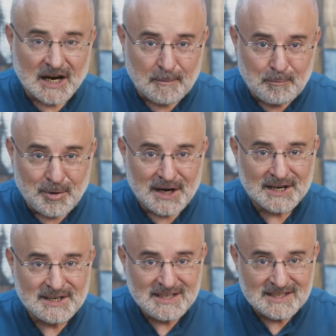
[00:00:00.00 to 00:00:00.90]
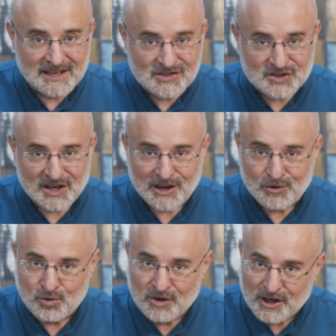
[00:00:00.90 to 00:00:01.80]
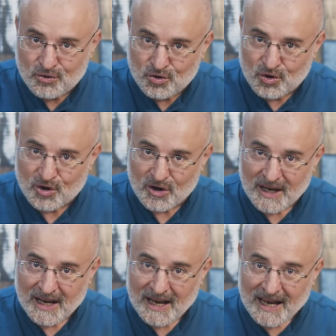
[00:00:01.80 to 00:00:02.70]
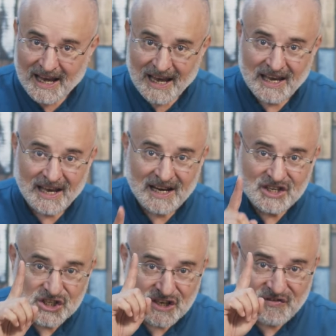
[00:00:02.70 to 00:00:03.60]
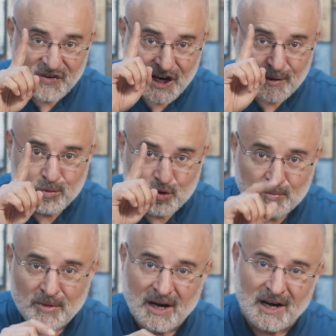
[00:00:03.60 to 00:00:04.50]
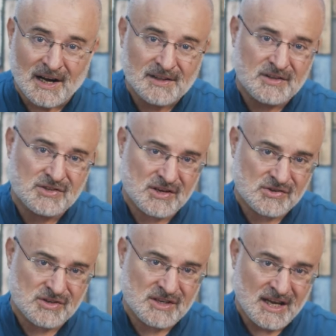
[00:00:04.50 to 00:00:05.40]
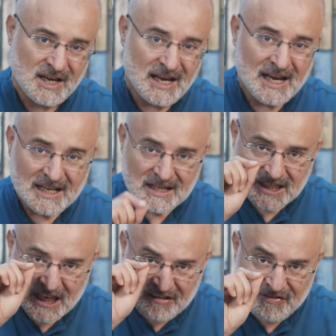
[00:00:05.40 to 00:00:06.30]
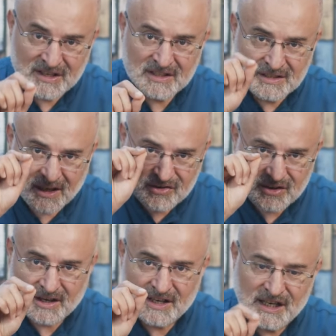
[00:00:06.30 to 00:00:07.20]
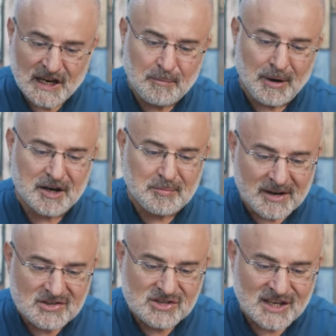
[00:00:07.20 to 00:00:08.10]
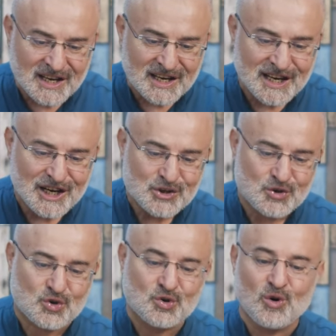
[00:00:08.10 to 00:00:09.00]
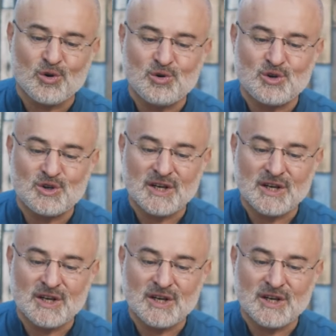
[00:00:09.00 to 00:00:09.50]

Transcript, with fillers: Rabbani tezahür ediyor. Eğer şifa bulma hadisesine tevhid nazarıyla bakmazsak şu olur.